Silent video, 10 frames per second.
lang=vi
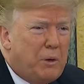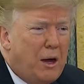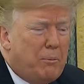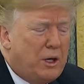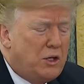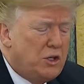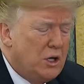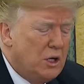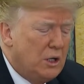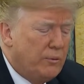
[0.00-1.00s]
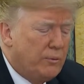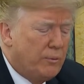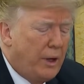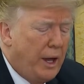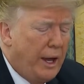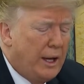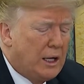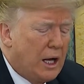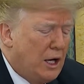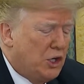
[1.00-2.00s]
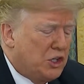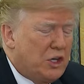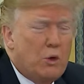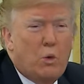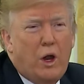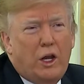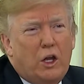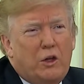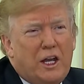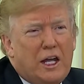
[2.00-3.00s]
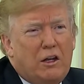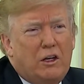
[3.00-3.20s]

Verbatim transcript: Ông bà Obama đã mua căn nhà sau một thời gian thuê nó